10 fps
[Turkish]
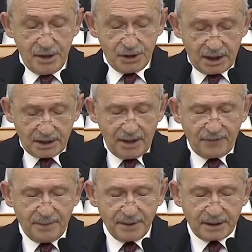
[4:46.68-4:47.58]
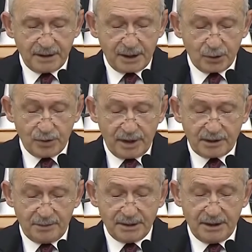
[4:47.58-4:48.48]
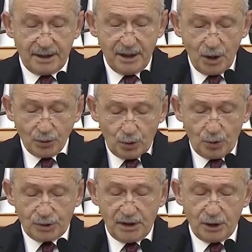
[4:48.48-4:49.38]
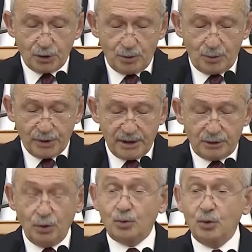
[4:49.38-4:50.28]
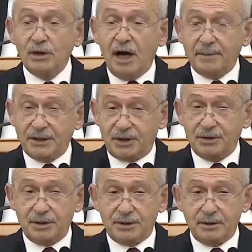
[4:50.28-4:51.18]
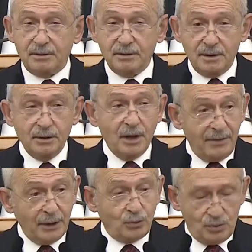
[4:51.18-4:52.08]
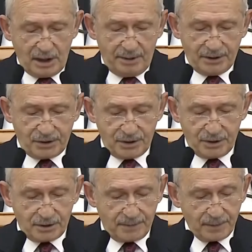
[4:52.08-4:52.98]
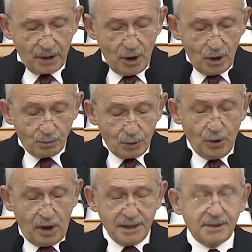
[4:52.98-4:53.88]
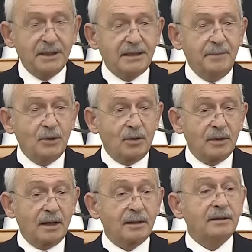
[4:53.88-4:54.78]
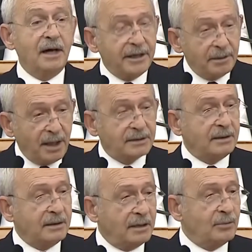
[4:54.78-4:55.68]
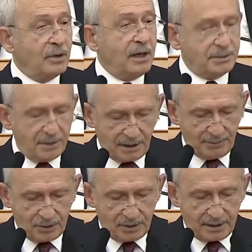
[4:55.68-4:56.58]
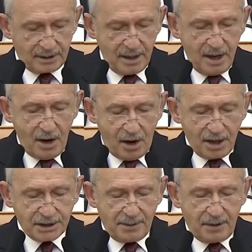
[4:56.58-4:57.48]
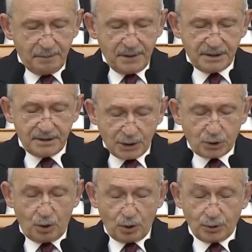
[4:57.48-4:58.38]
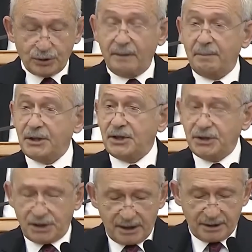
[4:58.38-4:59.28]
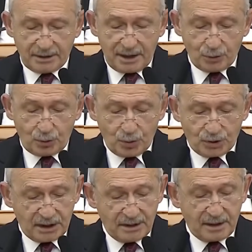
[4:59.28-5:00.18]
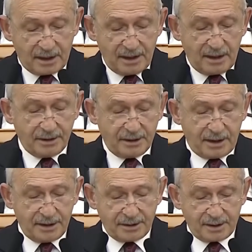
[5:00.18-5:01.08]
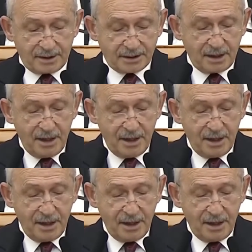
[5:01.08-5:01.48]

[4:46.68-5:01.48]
Şeker fabrikaları üretiminde Türkiye Cumhuriyeti dünya beşincisi. Evet dünya beşincisi. Bunu hazmedemiyorlar. Yani batılılar bunu hazmedemiyorlar. Acaba biz nasıl olur da beşincilikten Türkiye'nin ayağını kaydırırız,